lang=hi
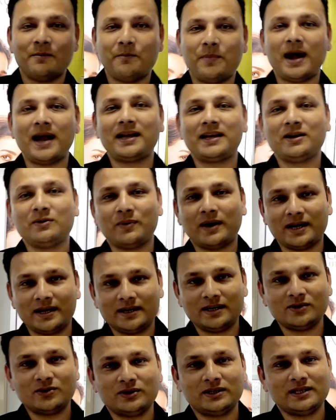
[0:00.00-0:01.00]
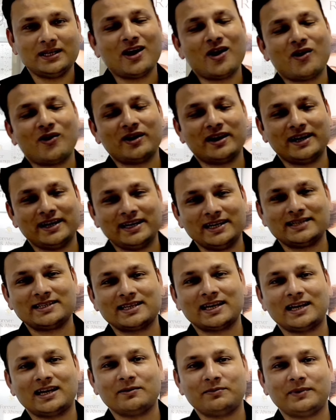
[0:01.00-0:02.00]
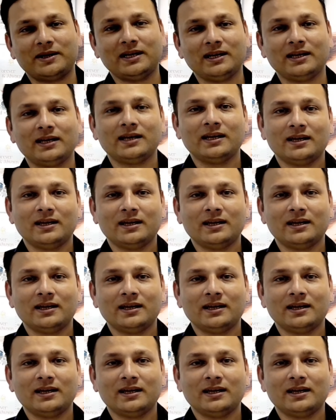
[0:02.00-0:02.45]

बैटरी वारंटी होती है और एक साल आपकी